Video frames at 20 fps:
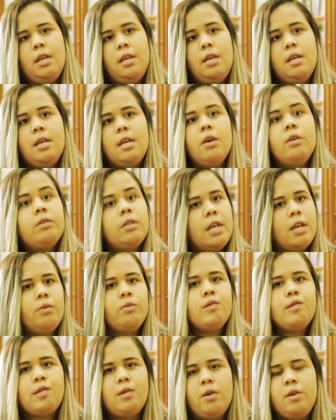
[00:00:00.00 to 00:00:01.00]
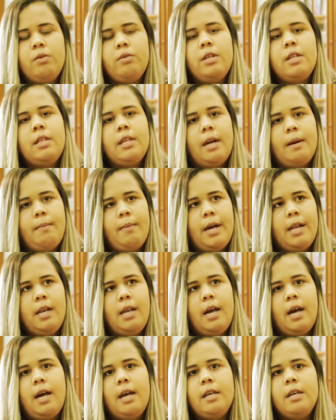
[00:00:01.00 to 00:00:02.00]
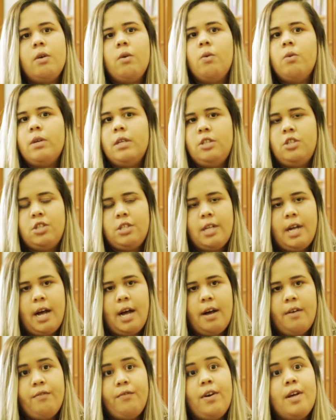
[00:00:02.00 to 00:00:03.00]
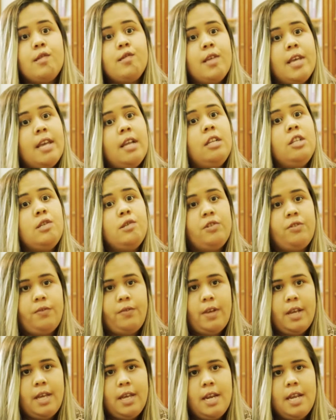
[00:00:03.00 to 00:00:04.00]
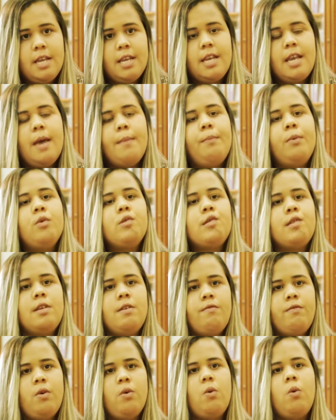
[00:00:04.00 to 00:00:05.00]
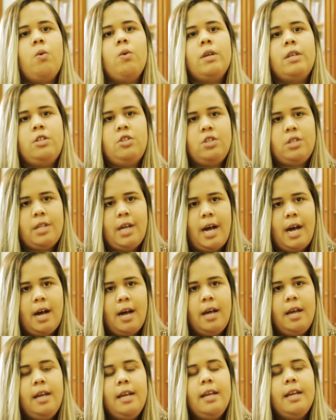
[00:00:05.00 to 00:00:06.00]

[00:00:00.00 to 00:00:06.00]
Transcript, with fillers: e que eu tenho um sonho de trabalhar e conquistar, fazer eles verem que é possível conquistar